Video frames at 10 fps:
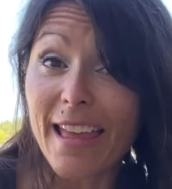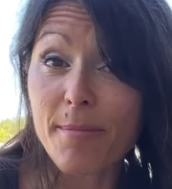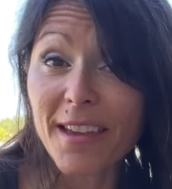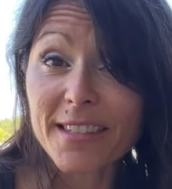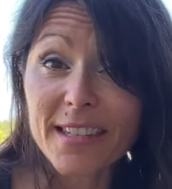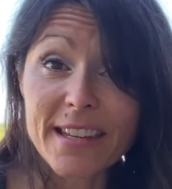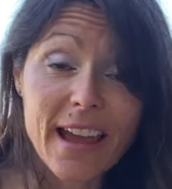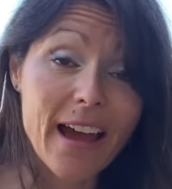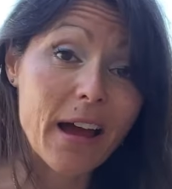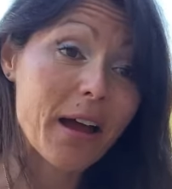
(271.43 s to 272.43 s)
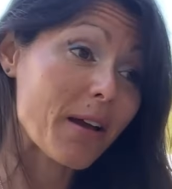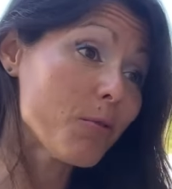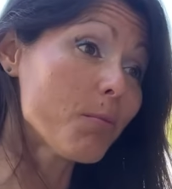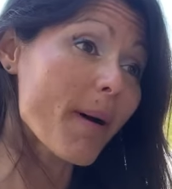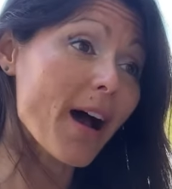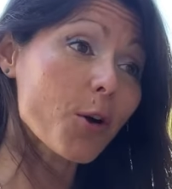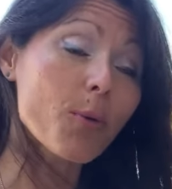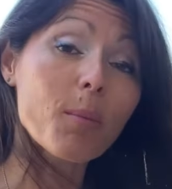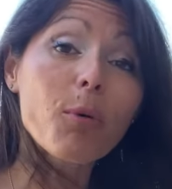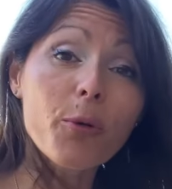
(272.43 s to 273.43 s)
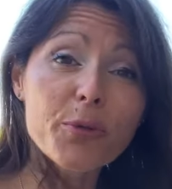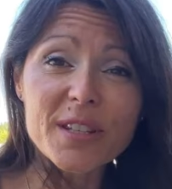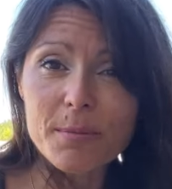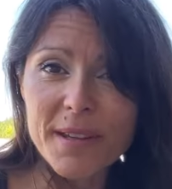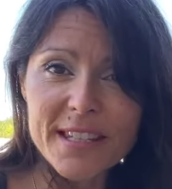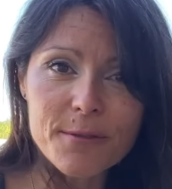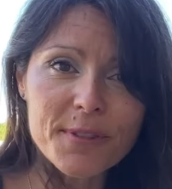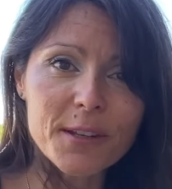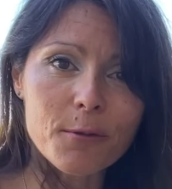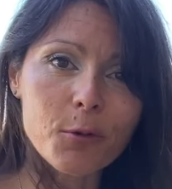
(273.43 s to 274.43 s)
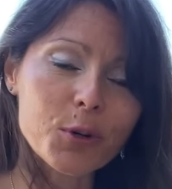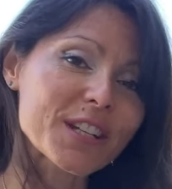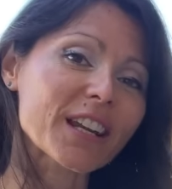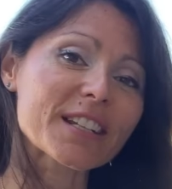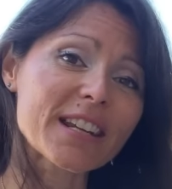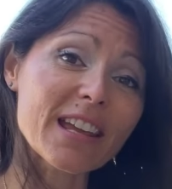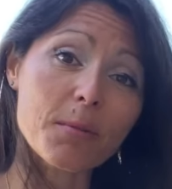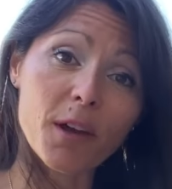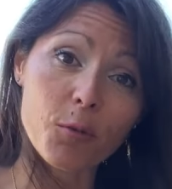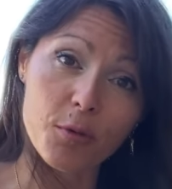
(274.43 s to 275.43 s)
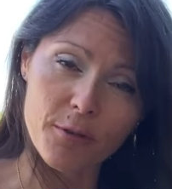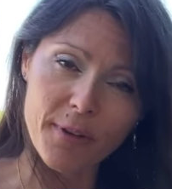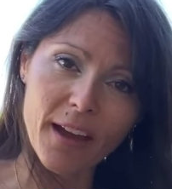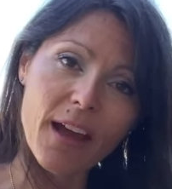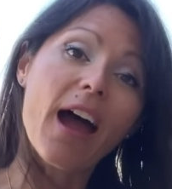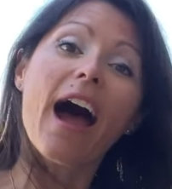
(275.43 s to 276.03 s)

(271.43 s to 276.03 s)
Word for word: Eh bien, s'il y a une marque ou un produit spécifique que vous recherchez, eh bien, vous pouvez faire